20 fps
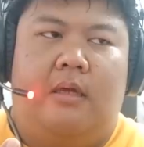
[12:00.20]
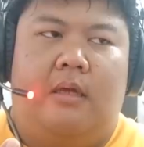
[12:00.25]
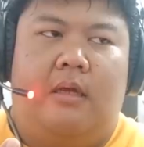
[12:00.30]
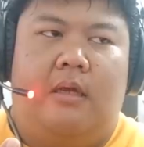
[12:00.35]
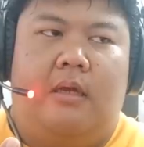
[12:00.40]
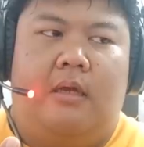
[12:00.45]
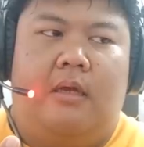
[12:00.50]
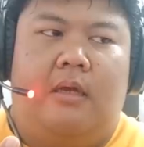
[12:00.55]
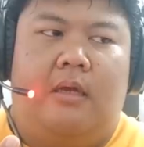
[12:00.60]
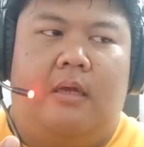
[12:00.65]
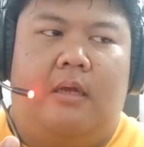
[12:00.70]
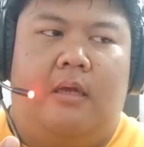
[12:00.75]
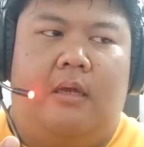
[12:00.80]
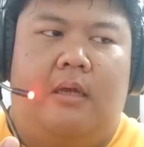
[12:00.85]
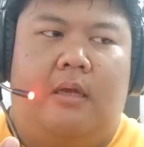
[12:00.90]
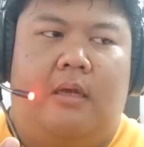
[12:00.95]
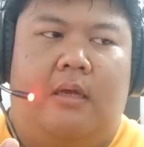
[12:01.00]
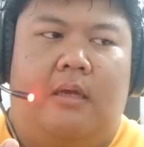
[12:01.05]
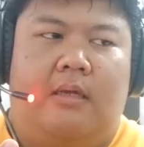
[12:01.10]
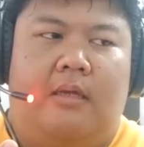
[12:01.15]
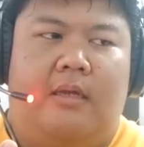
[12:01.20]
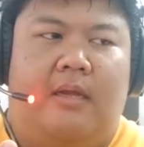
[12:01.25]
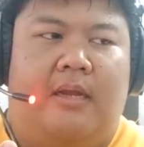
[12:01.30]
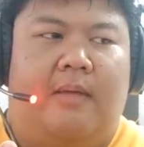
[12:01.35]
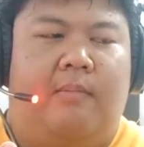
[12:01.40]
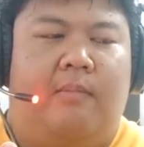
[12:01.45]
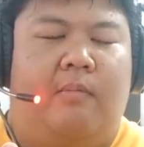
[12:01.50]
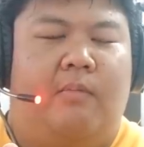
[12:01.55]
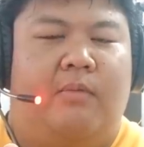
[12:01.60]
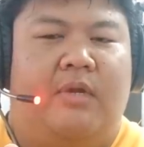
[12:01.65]
อ่าเดี๋ยว
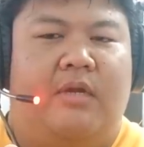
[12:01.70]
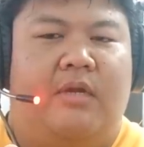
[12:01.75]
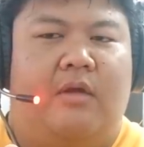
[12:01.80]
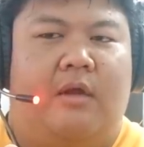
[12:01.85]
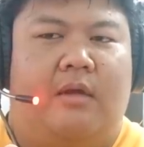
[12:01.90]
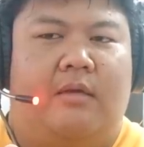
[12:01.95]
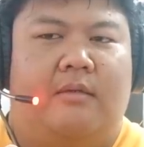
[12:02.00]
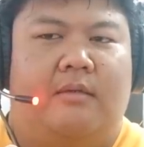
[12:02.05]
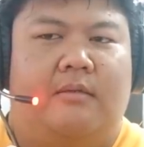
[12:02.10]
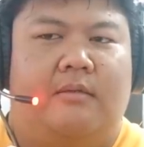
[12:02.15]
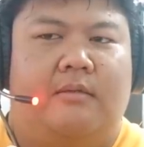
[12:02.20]
นะผมนึกก่อน